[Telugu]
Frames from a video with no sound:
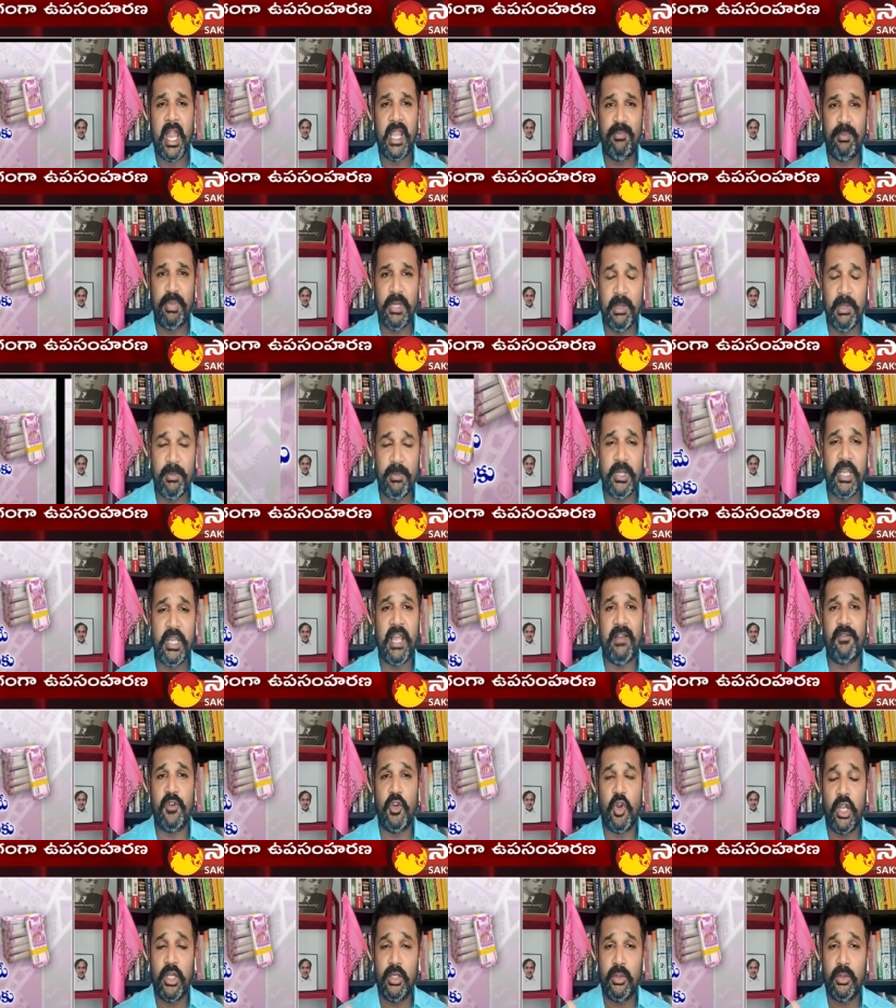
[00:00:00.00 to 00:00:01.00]
అండ్ పీపుల్
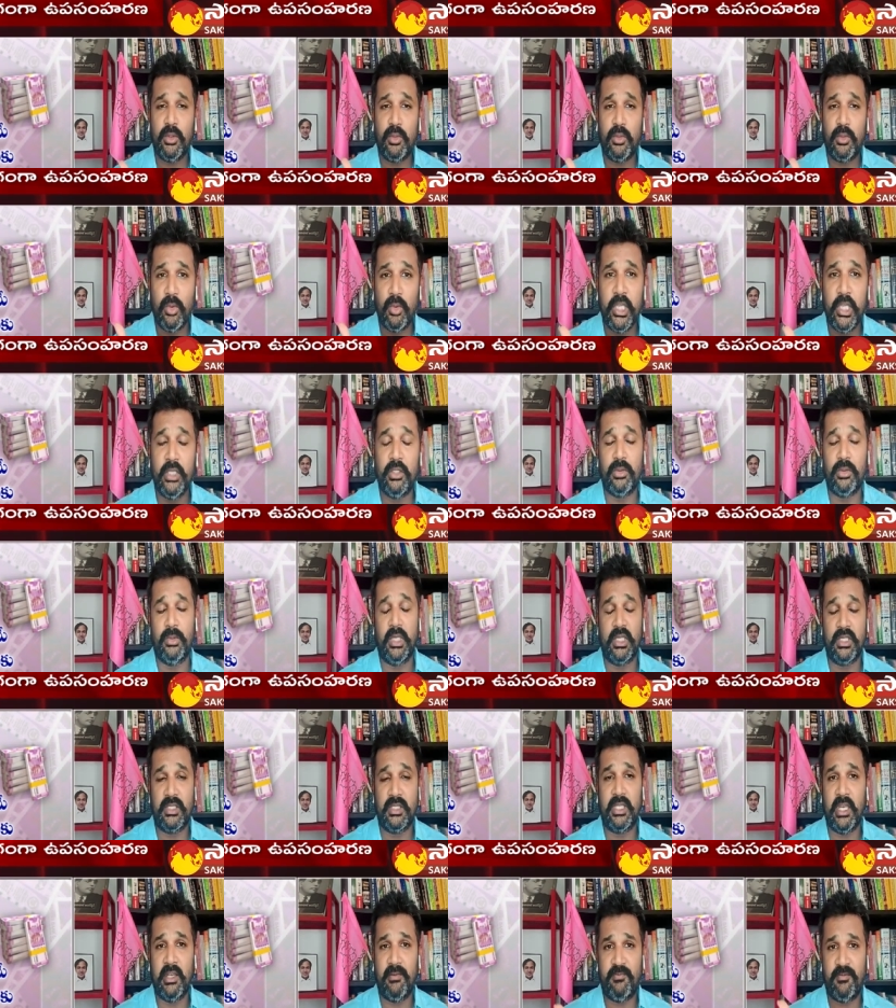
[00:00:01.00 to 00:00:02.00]
హ్యావ్ నాట్ గోయింగ్
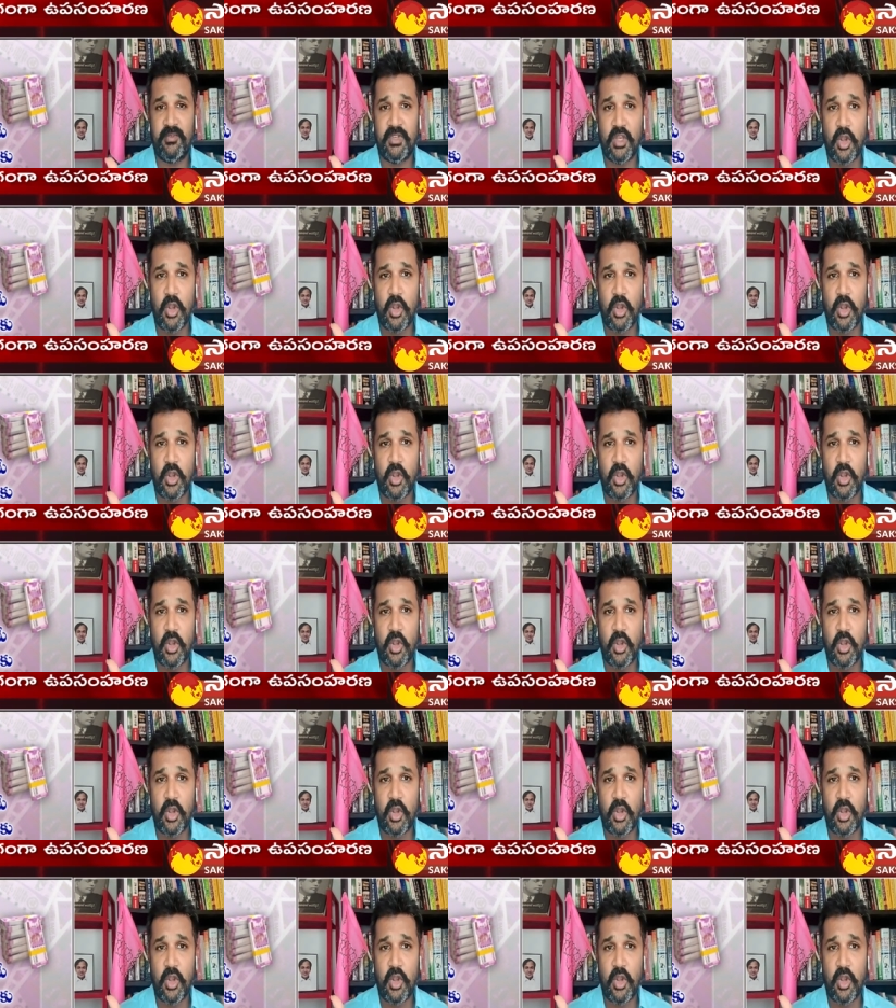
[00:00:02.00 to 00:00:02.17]
టువర్డ్స్ దే